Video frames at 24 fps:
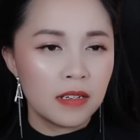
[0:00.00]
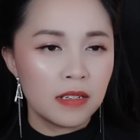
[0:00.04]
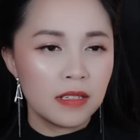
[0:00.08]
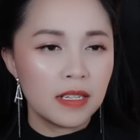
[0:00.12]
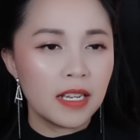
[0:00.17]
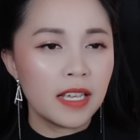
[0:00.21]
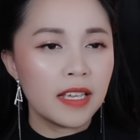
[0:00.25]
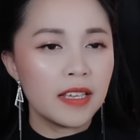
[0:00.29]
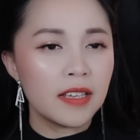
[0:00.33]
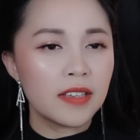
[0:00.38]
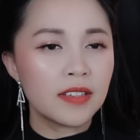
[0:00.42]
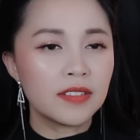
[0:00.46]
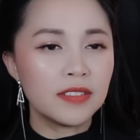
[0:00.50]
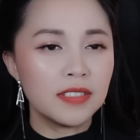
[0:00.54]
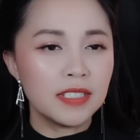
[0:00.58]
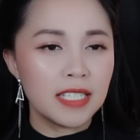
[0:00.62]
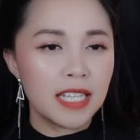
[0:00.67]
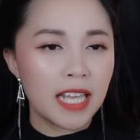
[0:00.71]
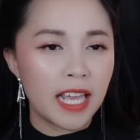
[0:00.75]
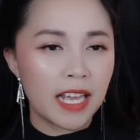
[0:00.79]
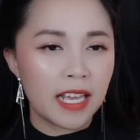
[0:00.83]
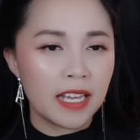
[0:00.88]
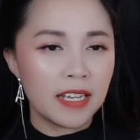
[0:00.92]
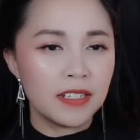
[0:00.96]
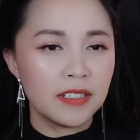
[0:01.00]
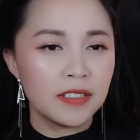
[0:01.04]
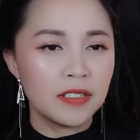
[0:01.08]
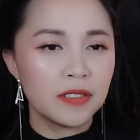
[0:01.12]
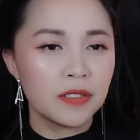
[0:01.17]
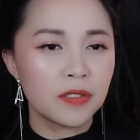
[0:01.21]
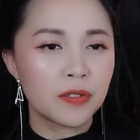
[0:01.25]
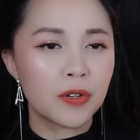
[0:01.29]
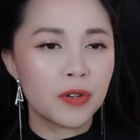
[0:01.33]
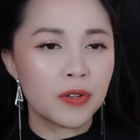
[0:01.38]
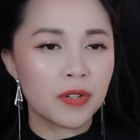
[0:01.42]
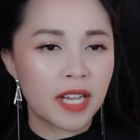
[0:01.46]
Lý cười nhẹ,
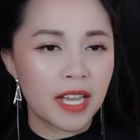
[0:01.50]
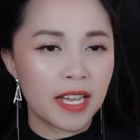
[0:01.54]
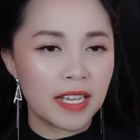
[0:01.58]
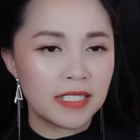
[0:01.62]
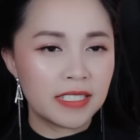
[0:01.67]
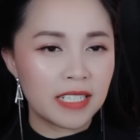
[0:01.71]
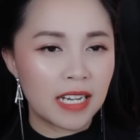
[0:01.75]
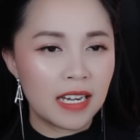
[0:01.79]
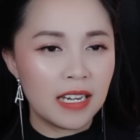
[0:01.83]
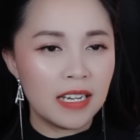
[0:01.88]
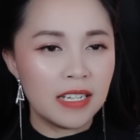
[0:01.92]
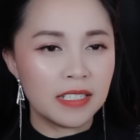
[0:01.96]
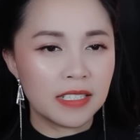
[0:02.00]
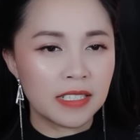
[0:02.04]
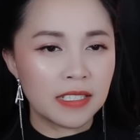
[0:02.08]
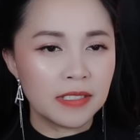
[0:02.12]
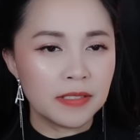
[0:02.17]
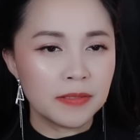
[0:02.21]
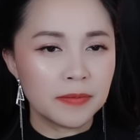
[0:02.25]
cô khẽ trả lời.